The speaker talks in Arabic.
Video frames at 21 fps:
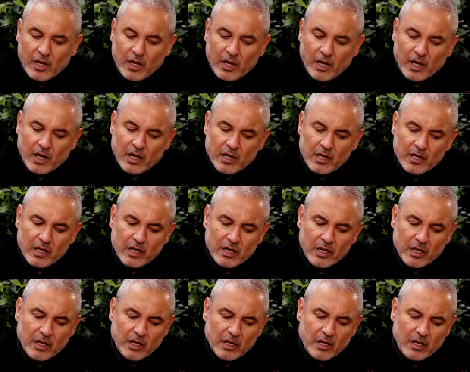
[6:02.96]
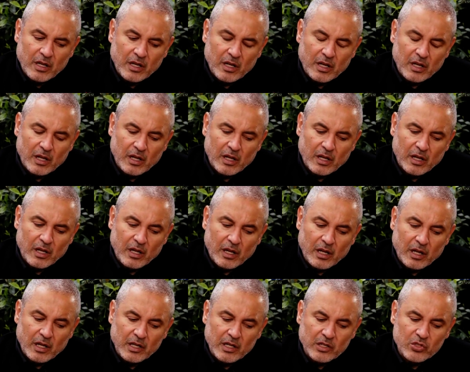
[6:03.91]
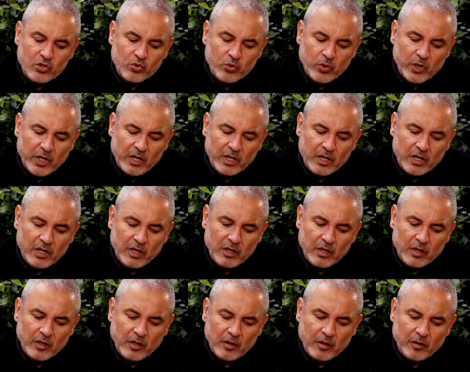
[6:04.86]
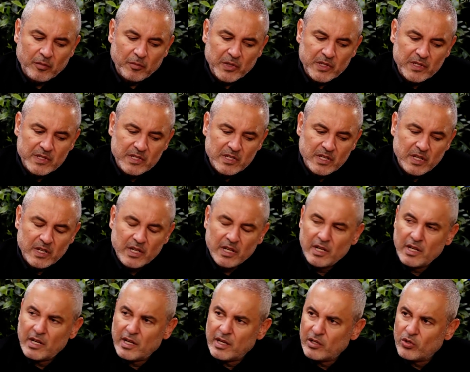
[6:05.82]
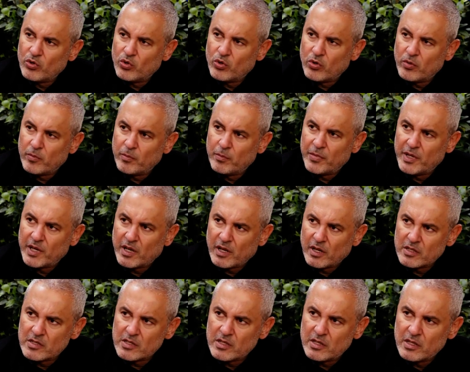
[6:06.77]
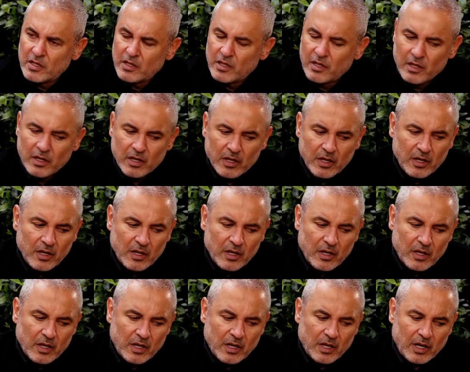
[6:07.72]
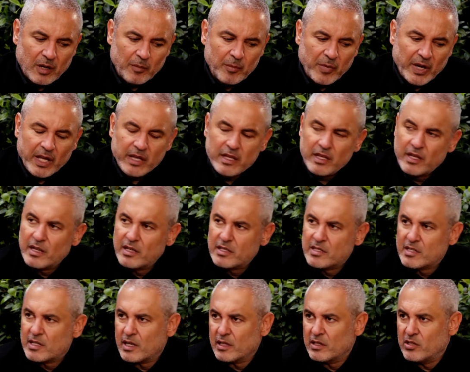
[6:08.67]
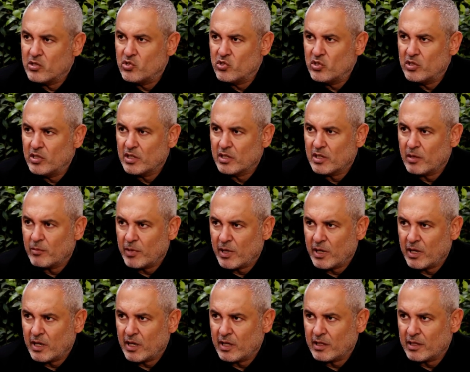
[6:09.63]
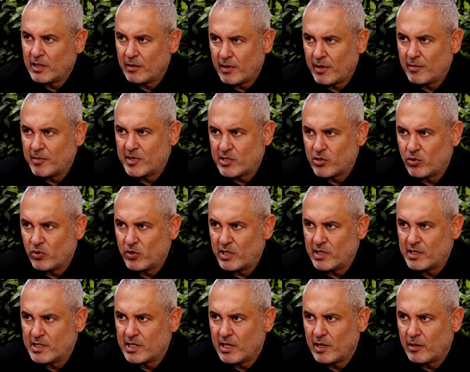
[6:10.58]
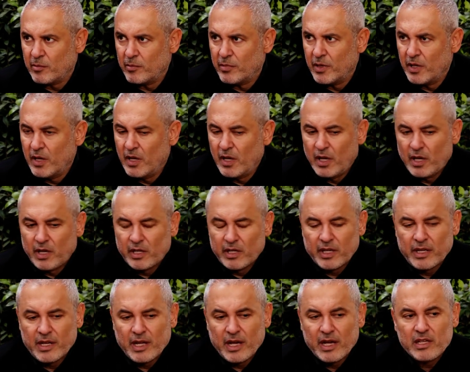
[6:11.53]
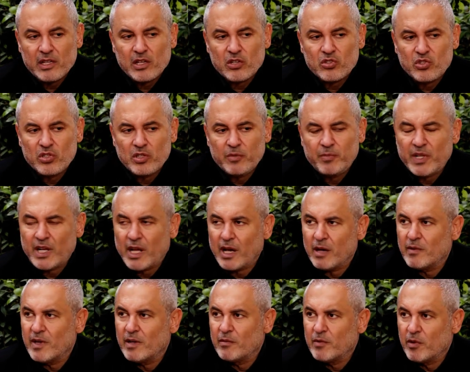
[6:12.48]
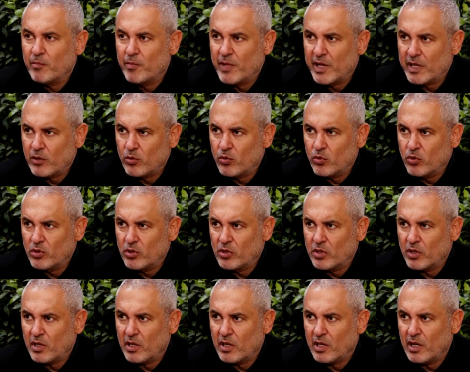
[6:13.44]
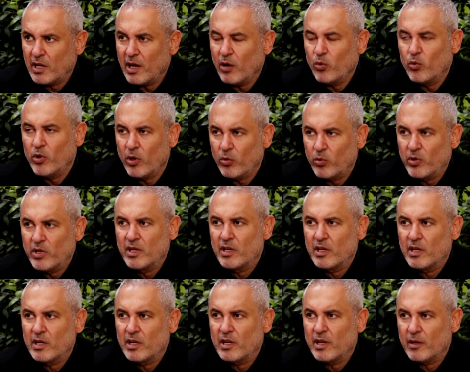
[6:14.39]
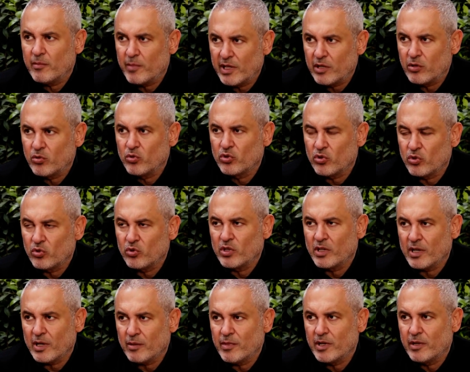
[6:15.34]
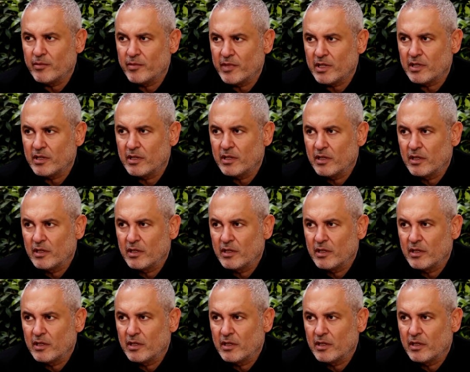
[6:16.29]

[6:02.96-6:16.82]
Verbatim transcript: لان آه، انا شوي من سنه لليوم براسي عم بغير الاستراتيجيه تبع تبع ميزون اليساب يعني اي شيء بينعمل من بيروت الاولويه لبيروت انه ينعمل منها